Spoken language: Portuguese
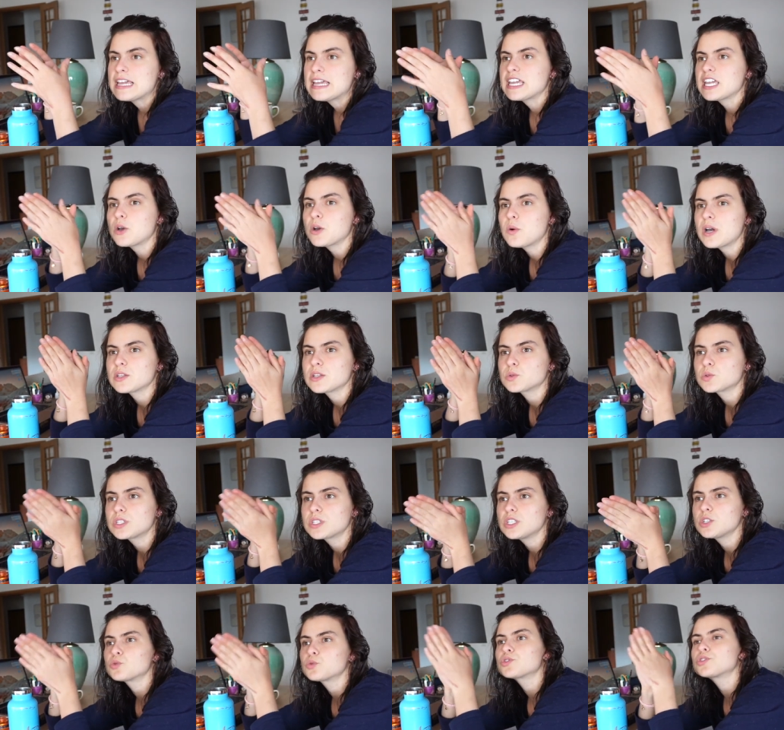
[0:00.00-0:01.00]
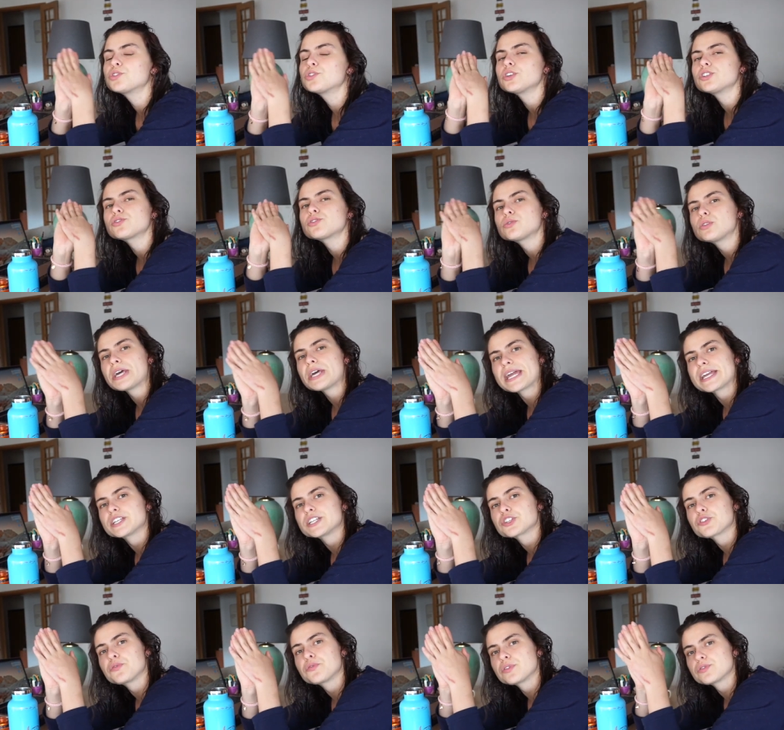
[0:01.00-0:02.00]
Enquanto que os dois
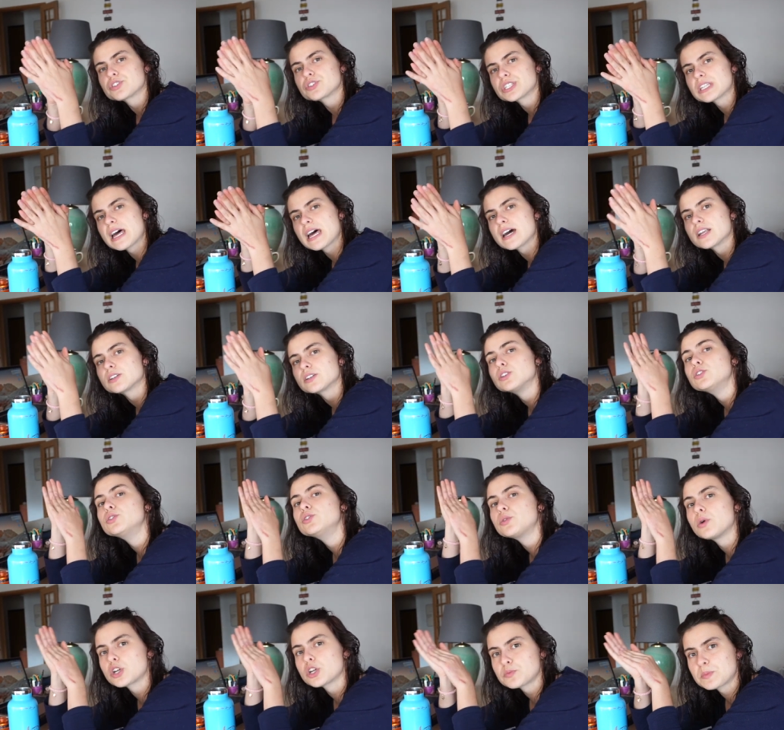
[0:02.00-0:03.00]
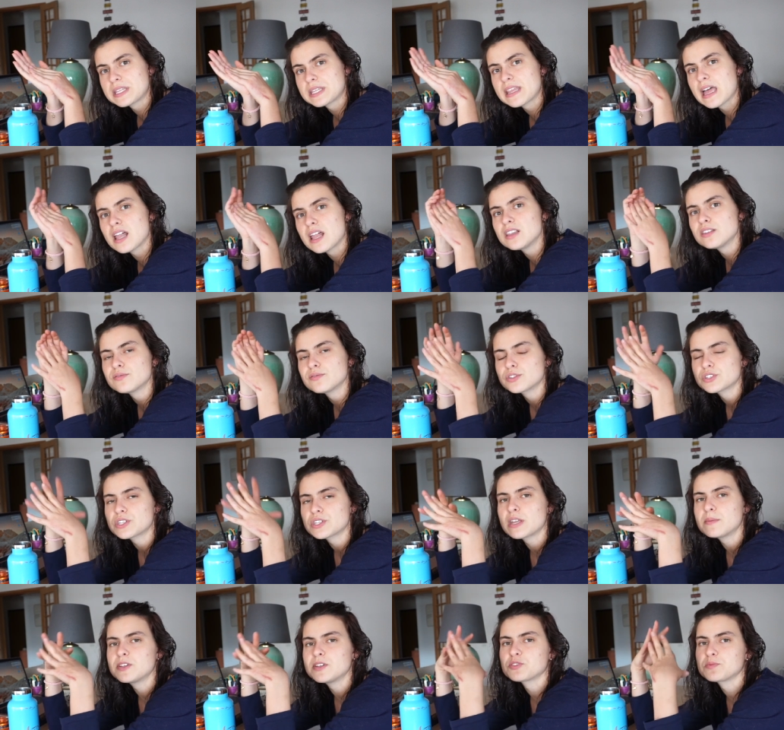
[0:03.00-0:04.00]
colegas que vão estar no hospital vão
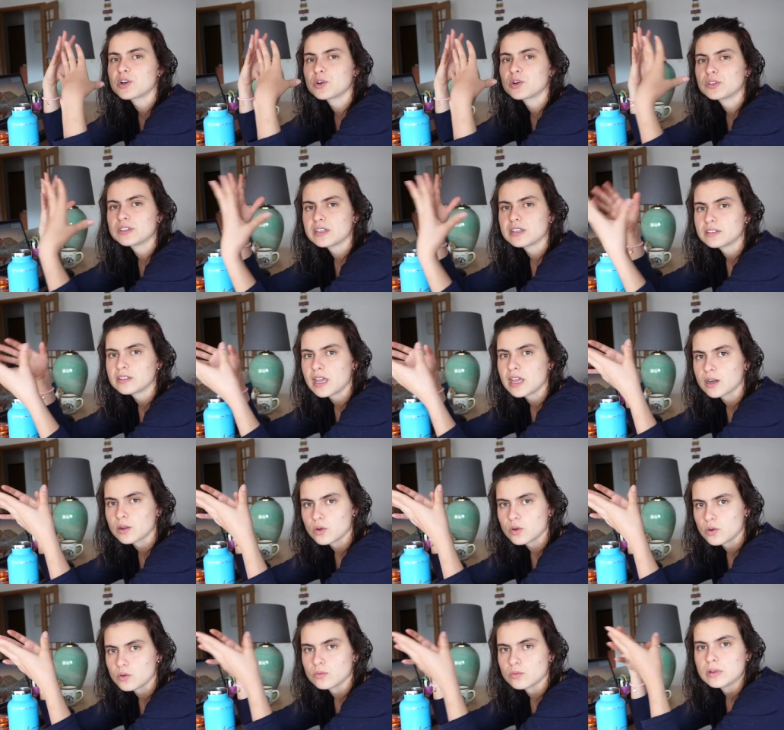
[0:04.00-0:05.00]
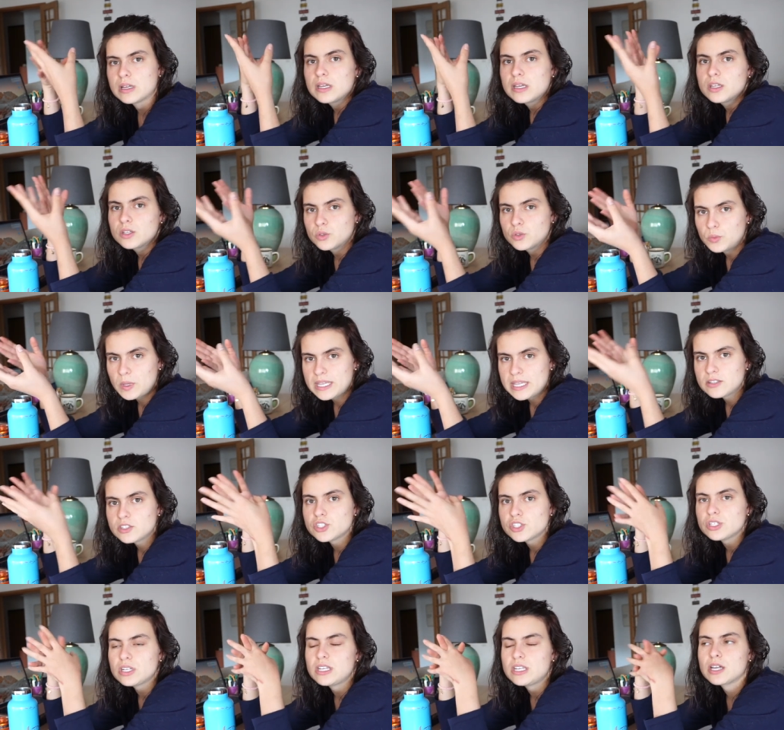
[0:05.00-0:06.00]
estar mesmo a contactar com
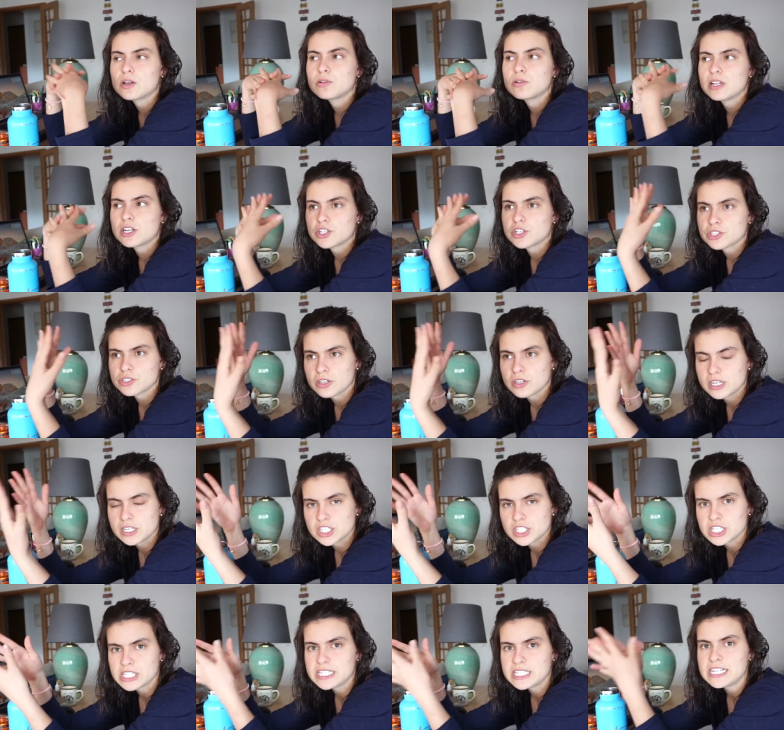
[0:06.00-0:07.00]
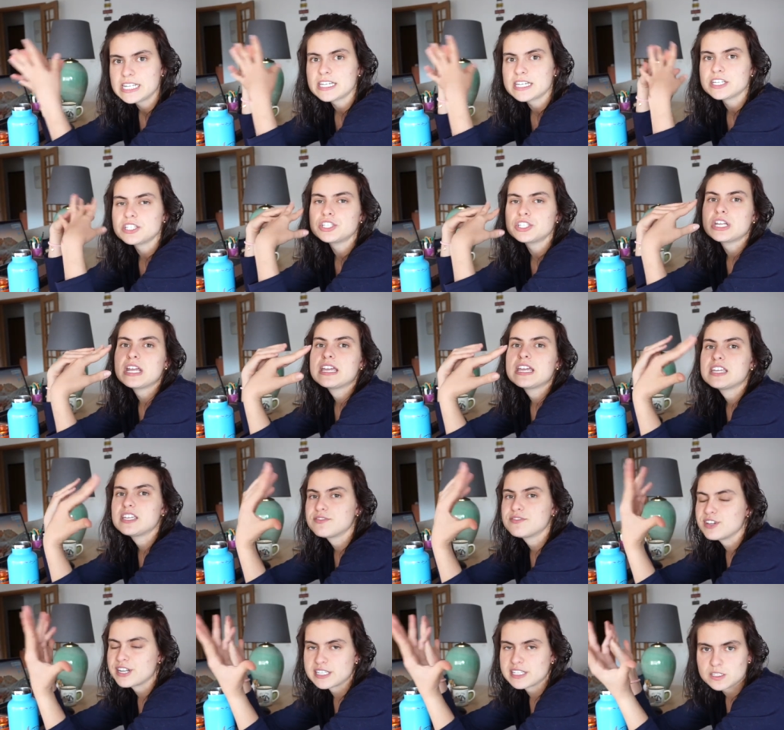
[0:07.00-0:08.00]
doentes e a colher as histórias clínicas e
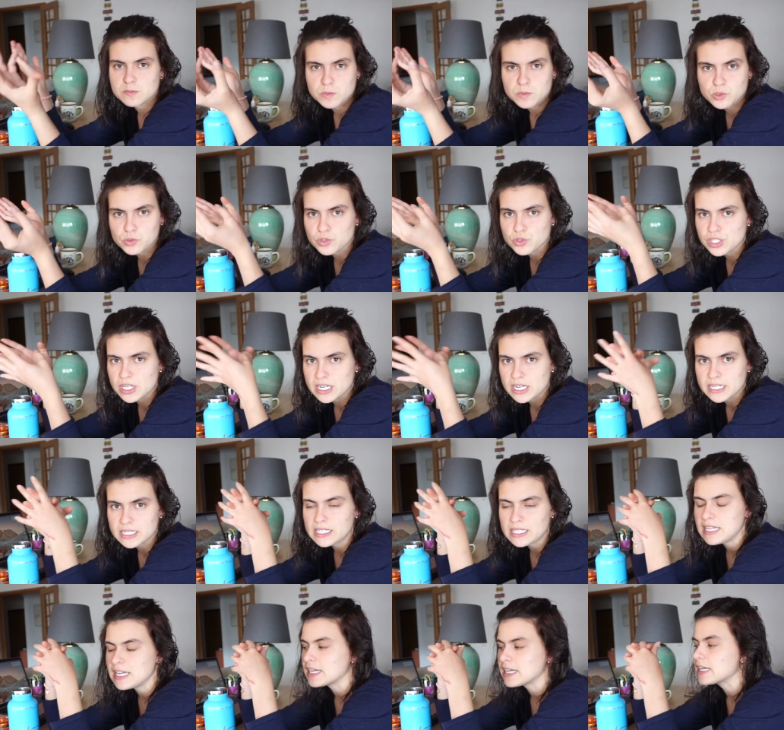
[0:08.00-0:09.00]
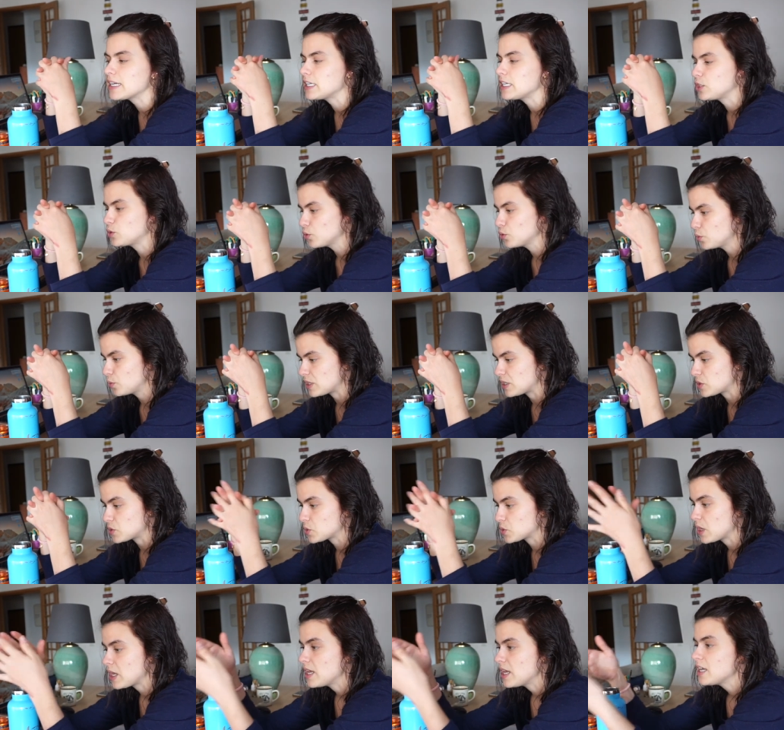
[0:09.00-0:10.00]
a verem semiologia cardíaca e tudo
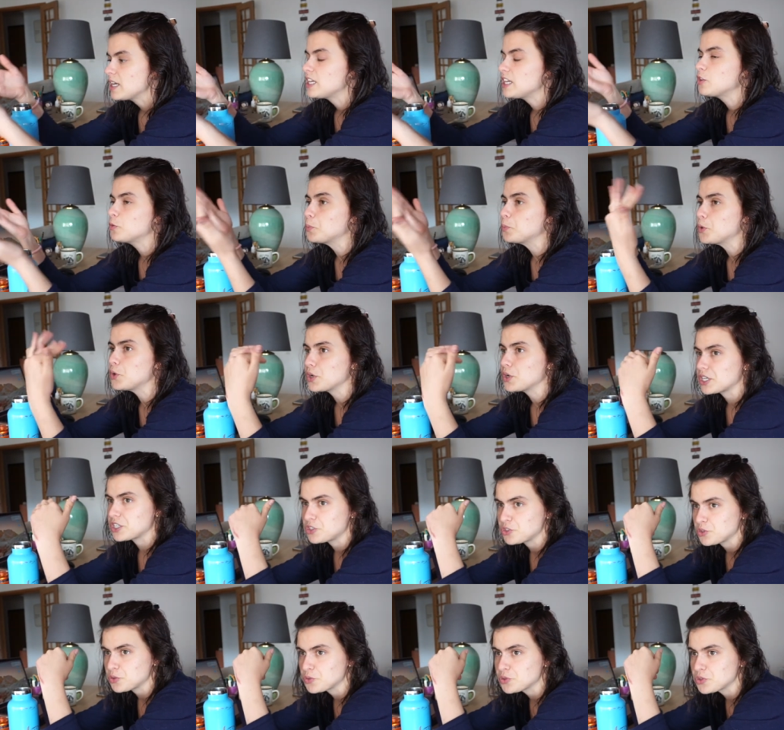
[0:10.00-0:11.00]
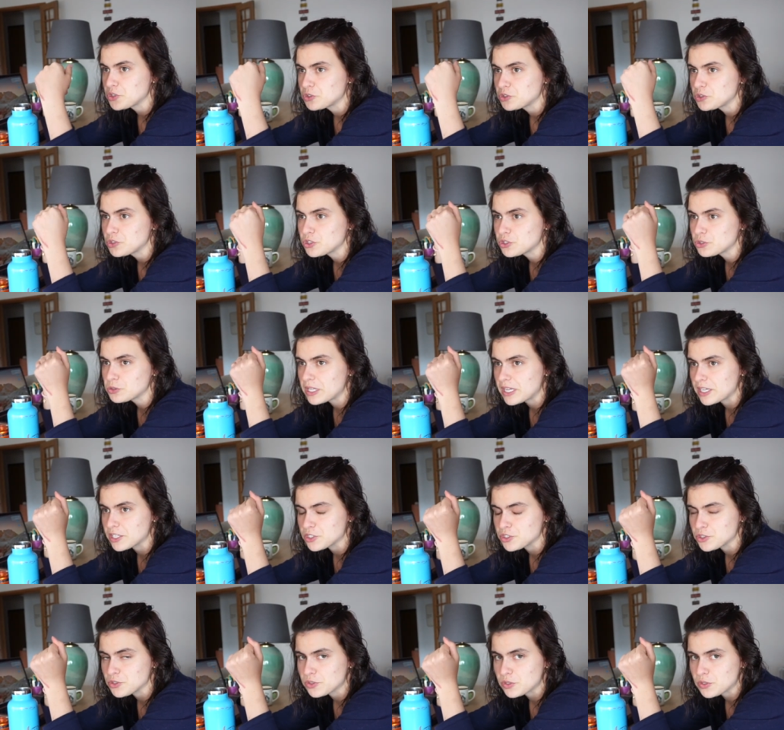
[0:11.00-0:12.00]
isso. E depois, os outros dois
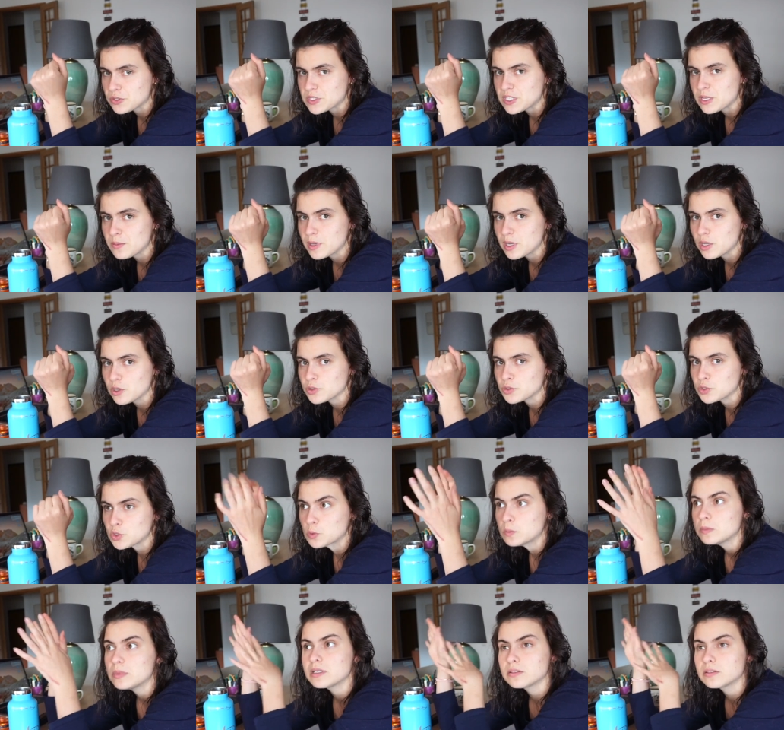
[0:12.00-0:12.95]
colegas juntam-se também ao Zoom,